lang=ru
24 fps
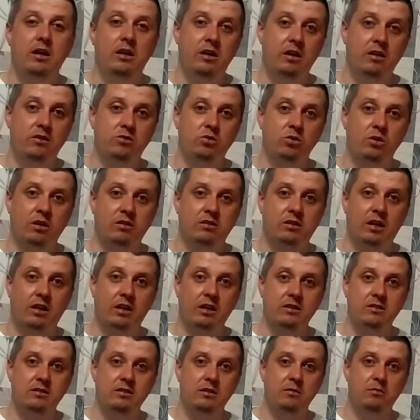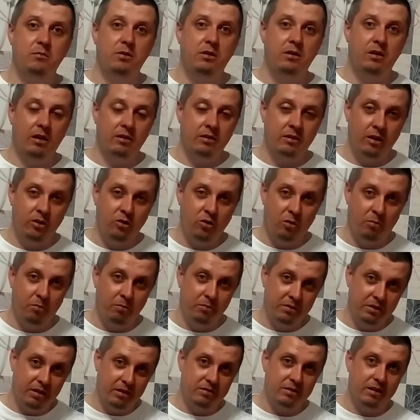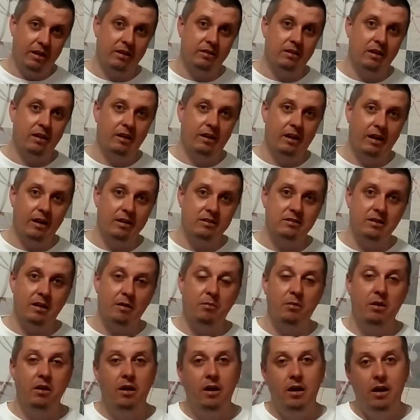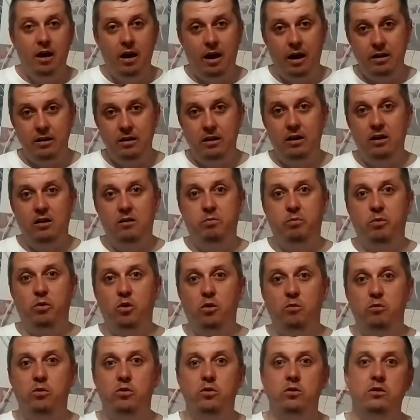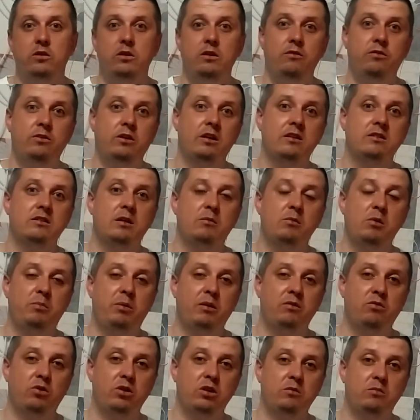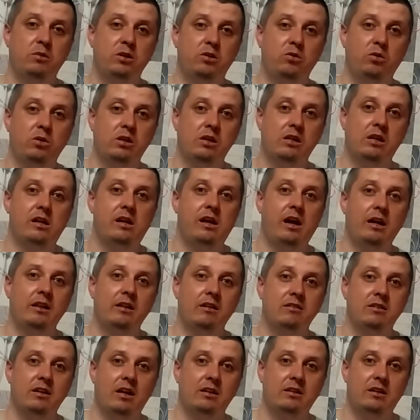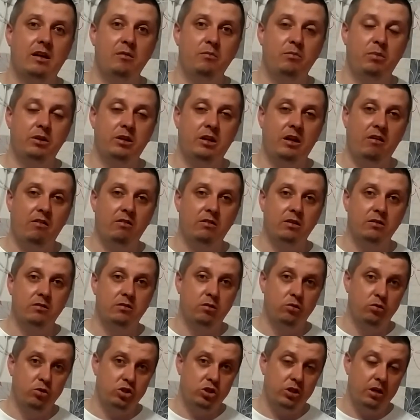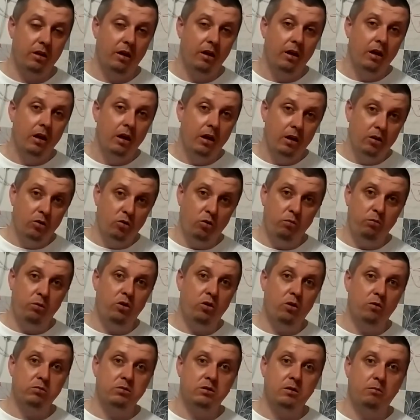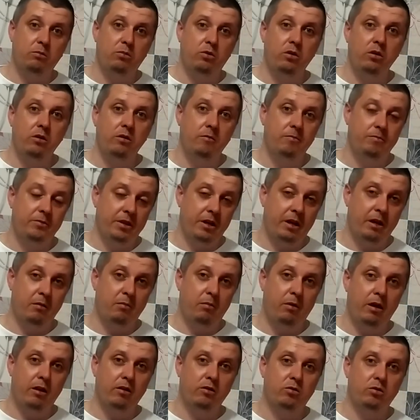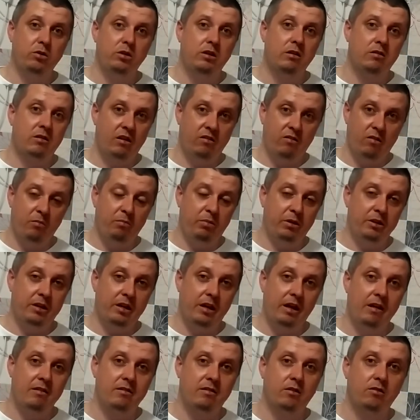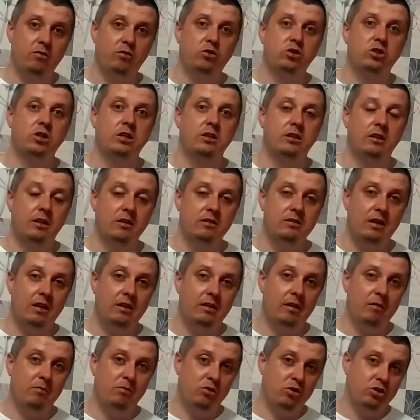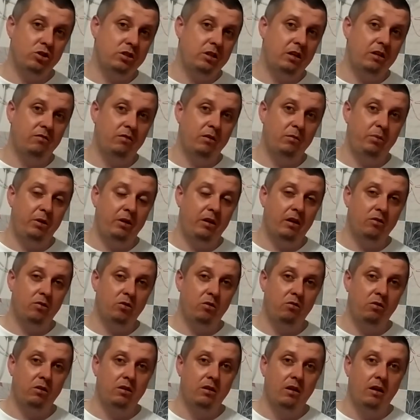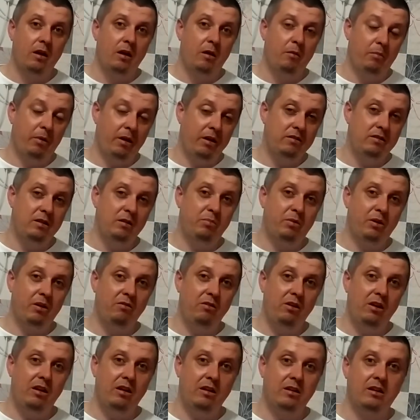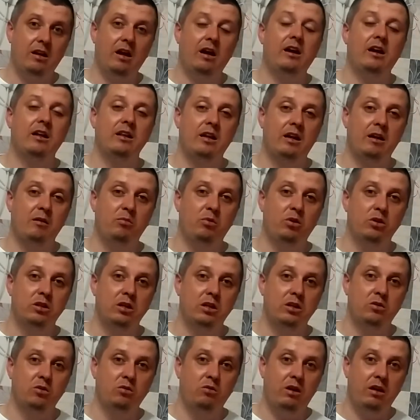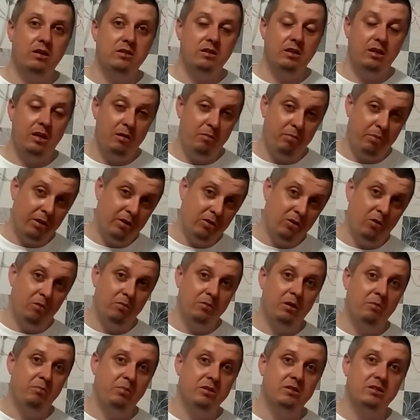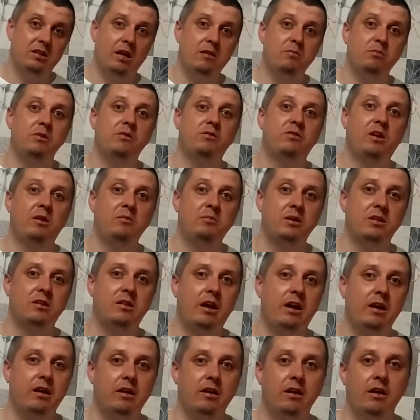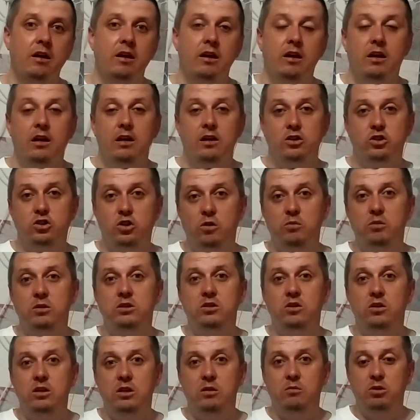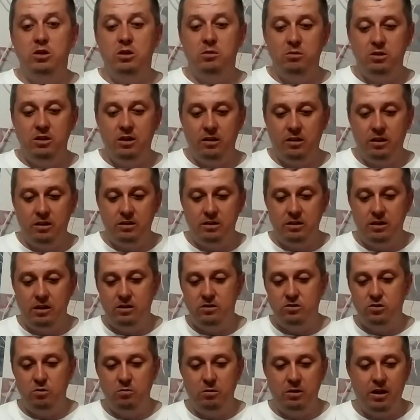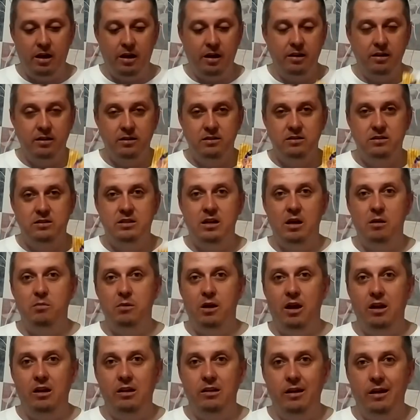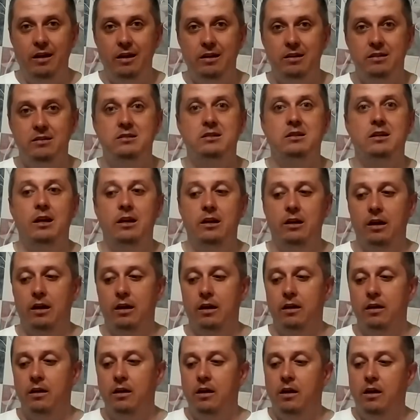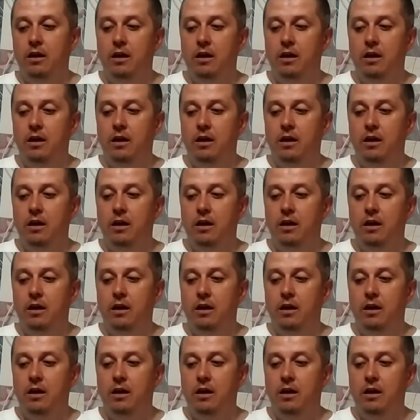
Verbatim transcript: Есть у нас караси, мы отдаем насадки карасям, они их пробуют и в конце мы подводим итоги, какая насадка им понравилась лучше ту берем с собой на рыбалку. Если вам понравится тоже эта насадка, можете и вы приготовить. Пойти проверить, как она работает у вас и потом написать мне в комментарии. Что мы сегодня будем делать? Есть у меня семя льна цельное.